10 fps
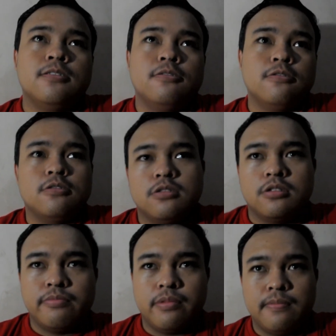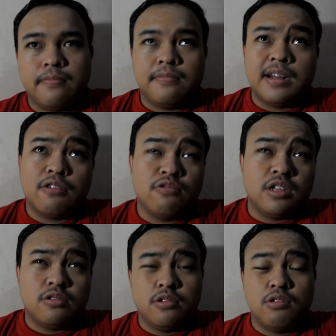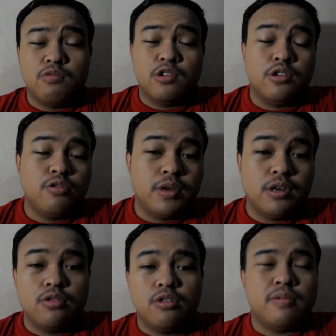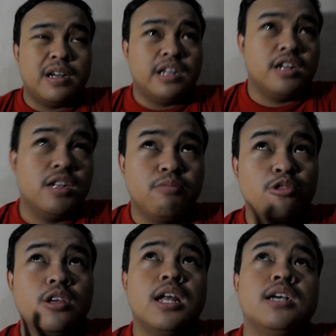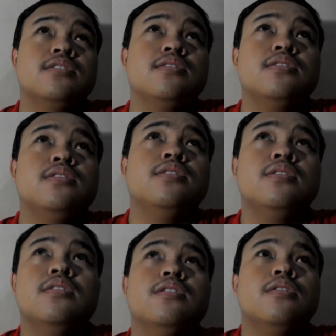terus pelakunya itu dikubur hidup-hidup ada yang dimutilasi